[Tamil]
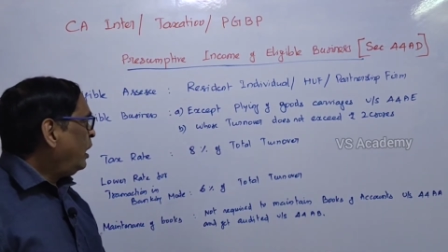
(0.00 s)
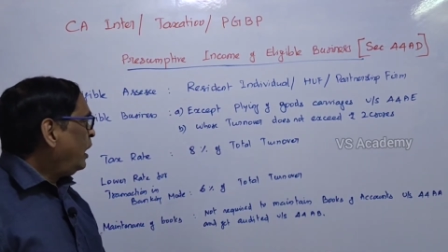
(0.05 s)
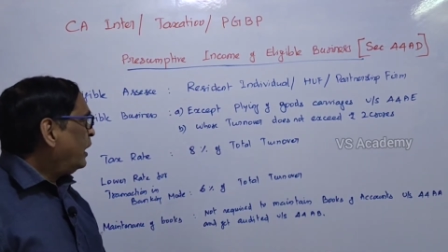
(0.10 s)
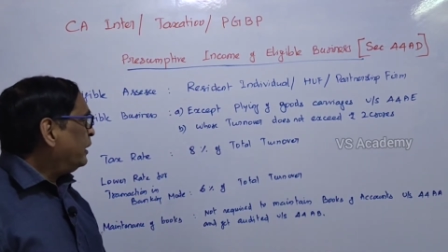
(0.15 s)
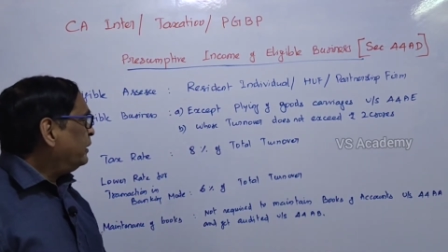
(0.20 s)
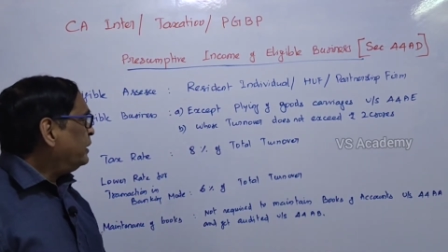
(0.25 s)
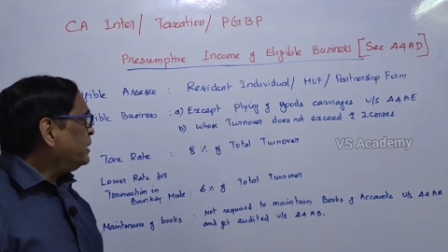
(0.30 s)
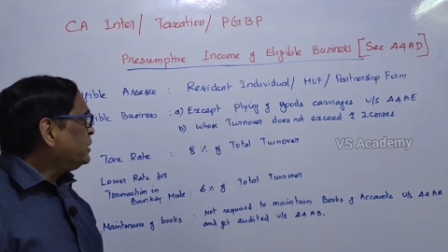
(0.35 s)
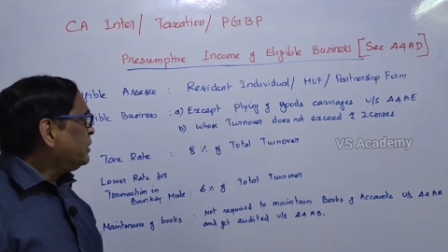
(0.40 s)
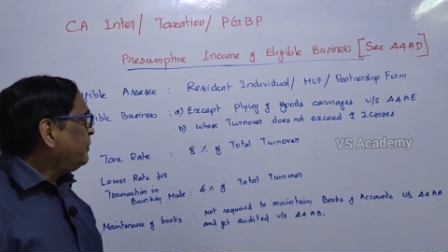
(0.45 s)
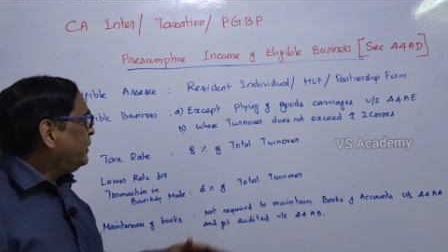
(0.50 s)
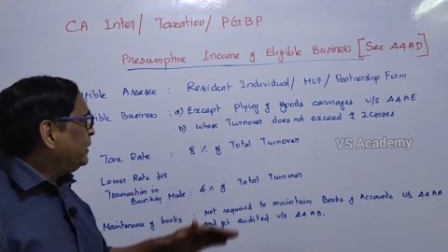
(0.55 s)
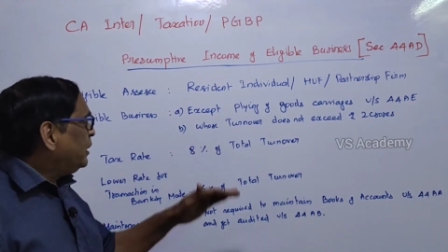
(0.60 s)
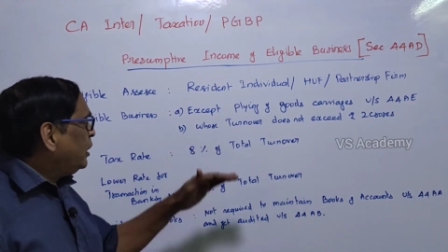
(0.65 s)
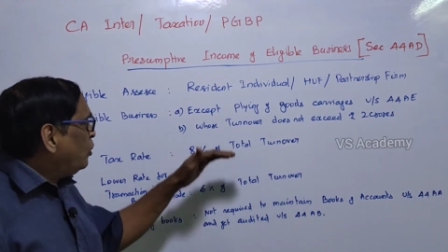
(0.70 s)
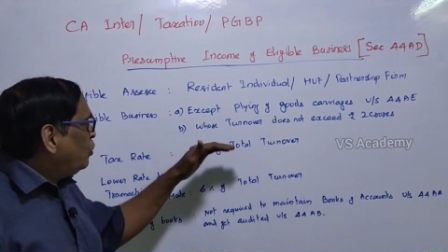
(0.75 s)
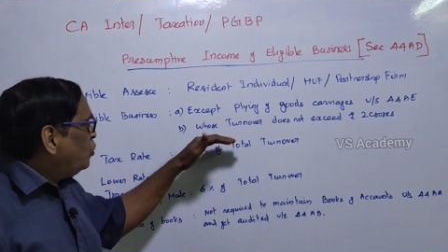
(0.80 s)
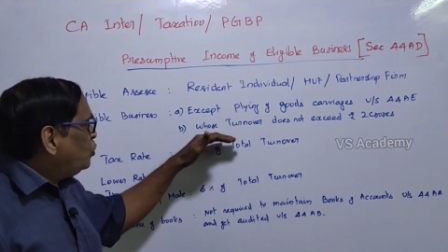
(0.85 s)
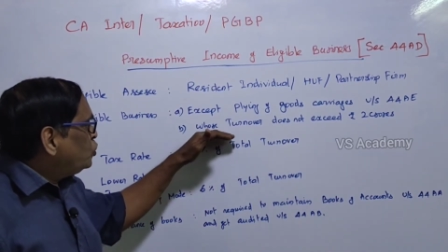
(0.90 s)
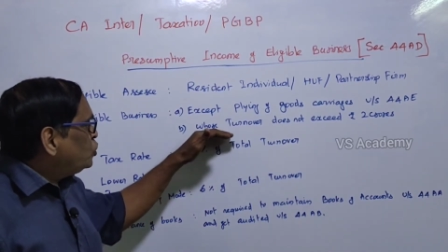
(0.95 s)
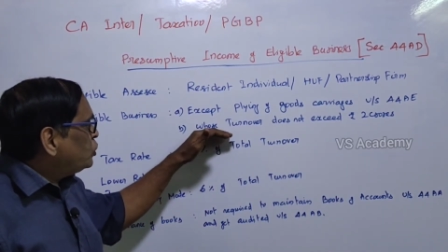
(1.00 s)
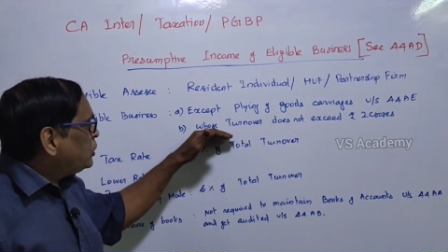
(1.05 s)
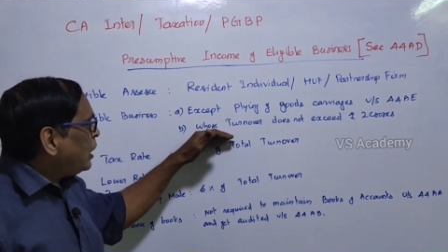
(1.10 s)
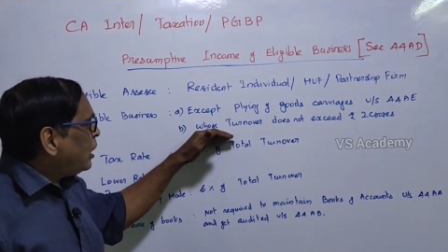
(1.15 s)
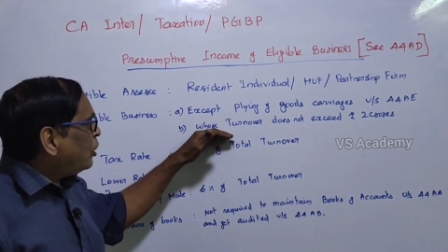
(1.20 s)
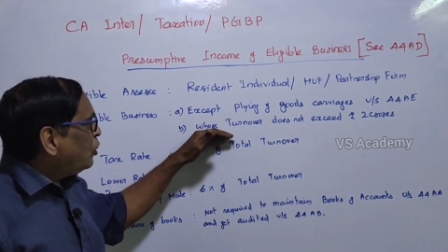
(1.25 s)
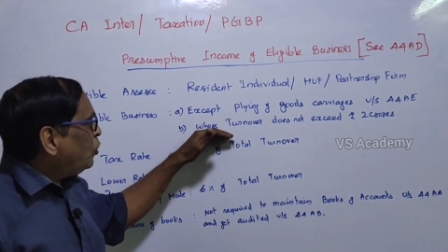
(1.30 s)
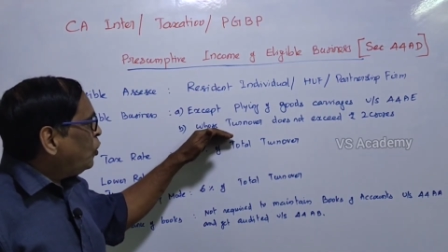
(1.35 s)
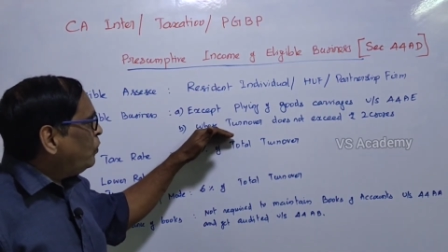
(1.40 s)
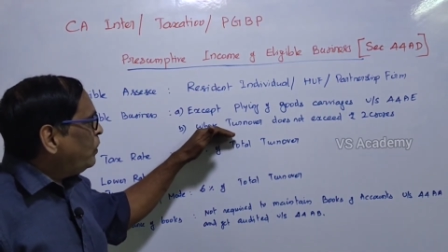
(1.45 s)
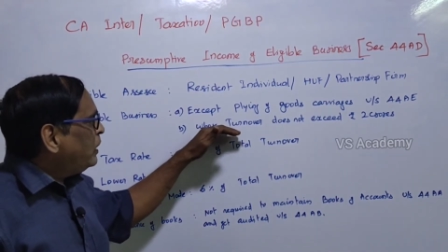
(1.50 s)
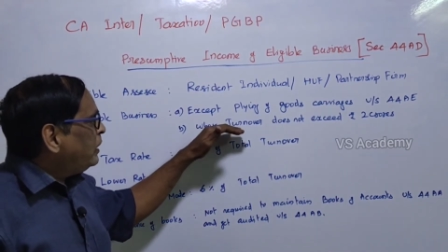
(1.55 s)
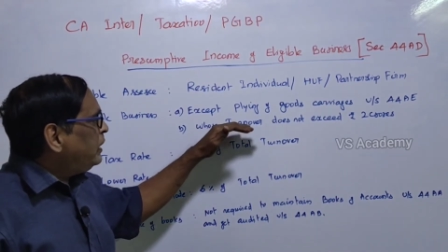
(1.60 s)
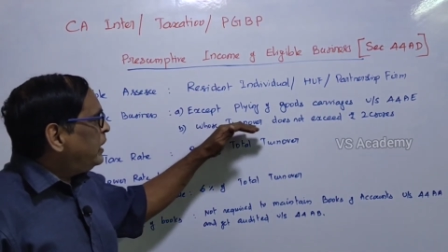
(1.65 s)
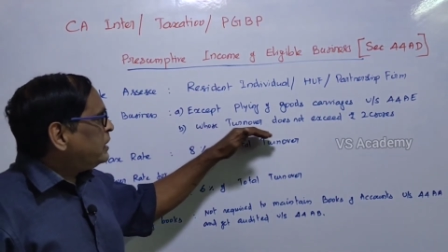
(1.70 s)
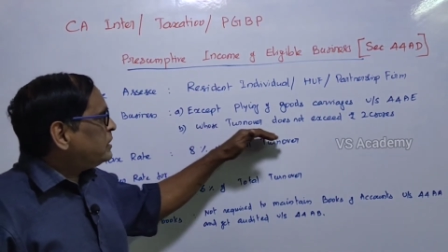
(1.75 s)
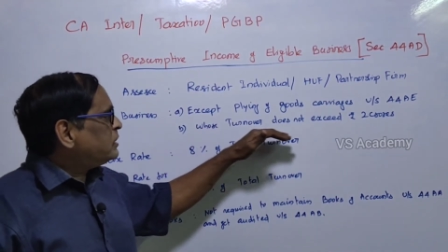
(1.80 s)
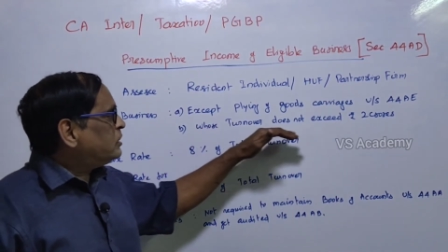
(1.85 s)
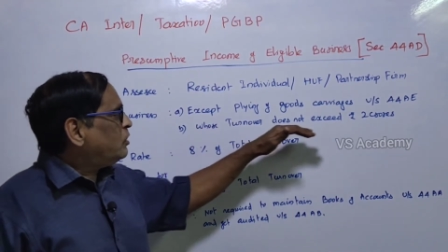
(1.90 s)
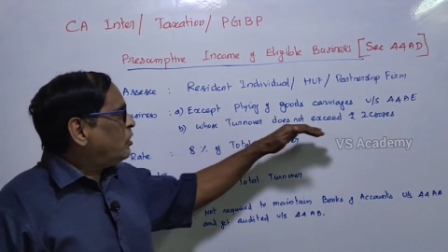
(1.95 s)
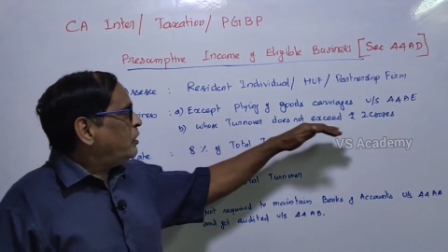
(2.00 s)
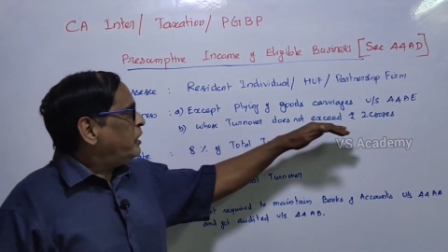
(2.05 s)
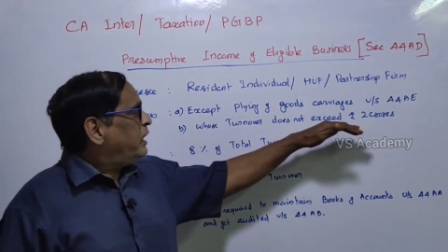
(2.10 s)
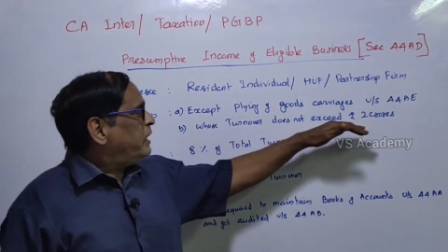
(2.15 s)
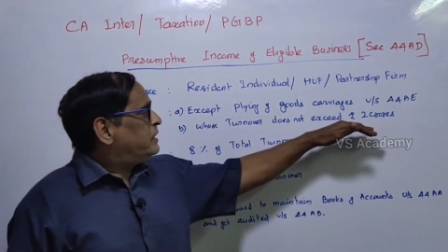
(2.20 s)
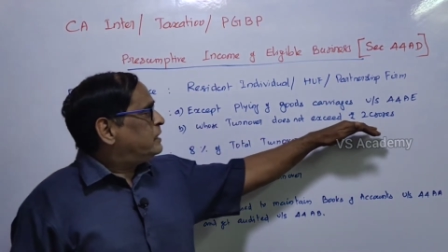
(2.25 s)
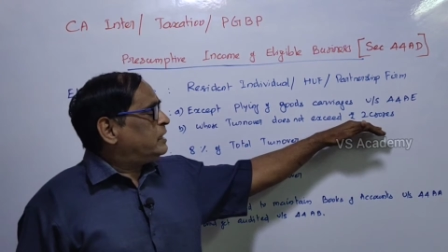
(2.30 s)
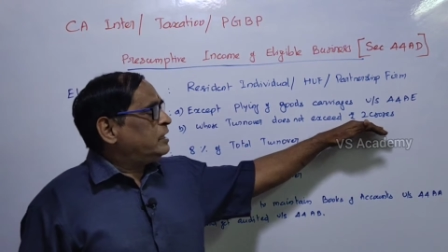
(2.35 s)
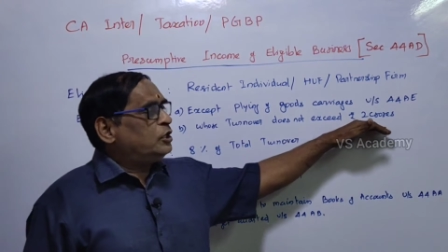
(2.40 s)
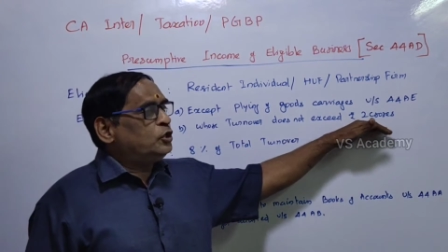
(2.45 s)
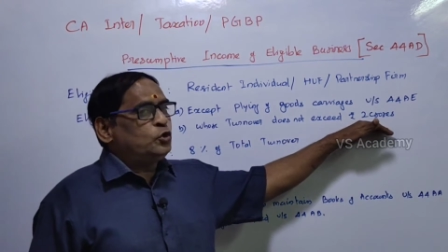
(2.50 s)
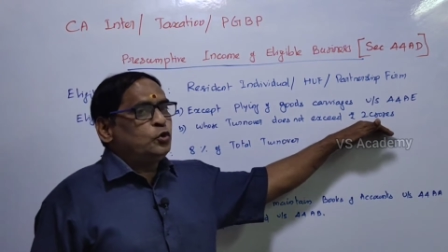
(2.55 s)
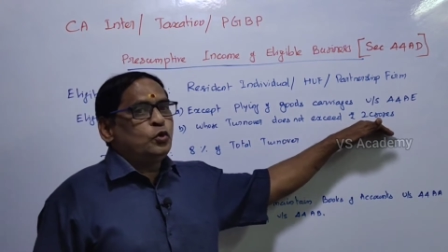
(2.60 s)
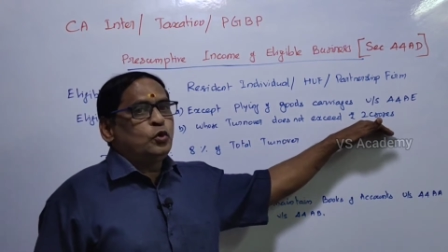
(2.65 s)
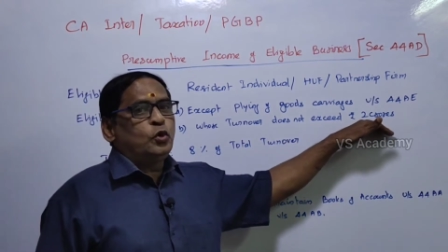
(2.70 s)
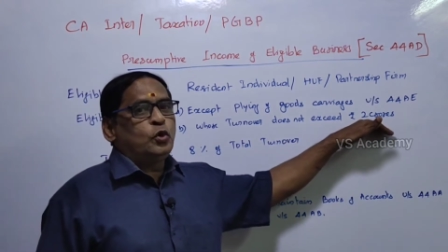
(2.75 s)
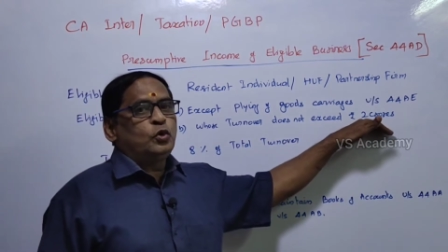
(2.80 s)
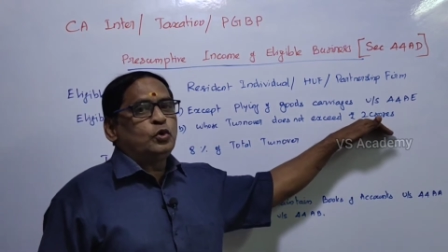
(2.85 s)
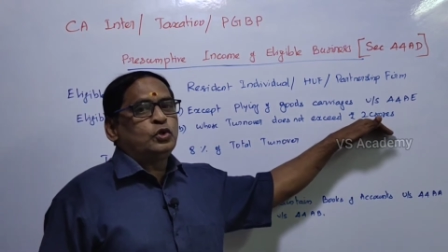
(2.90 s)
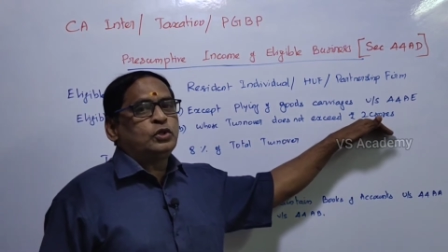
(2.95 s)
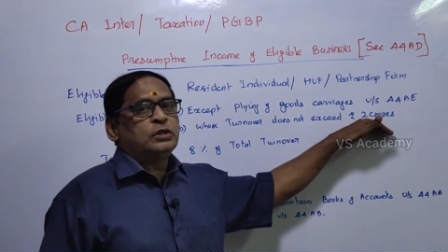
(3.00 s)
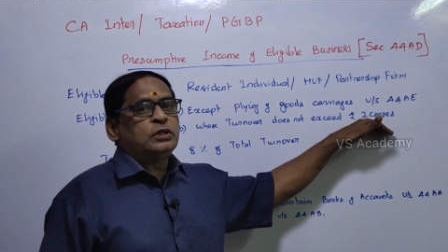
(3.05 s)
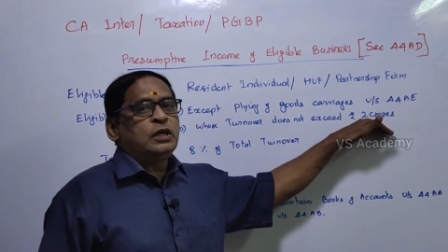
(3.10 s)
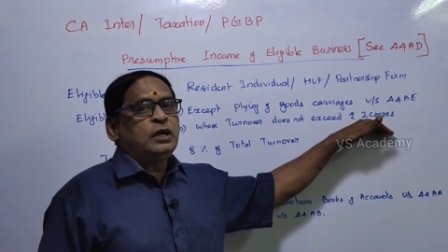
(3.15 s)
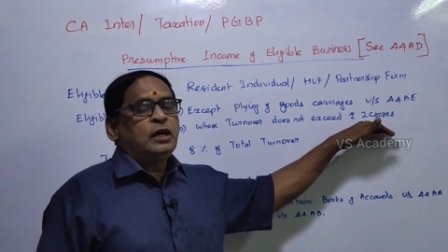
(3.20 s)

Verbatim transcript: அதே சமயத்தில் ஹூஸ் டர்ன் ஓவர் டஸ் நாட் எக்ஸிட் டூ க்ரோர்ஸ்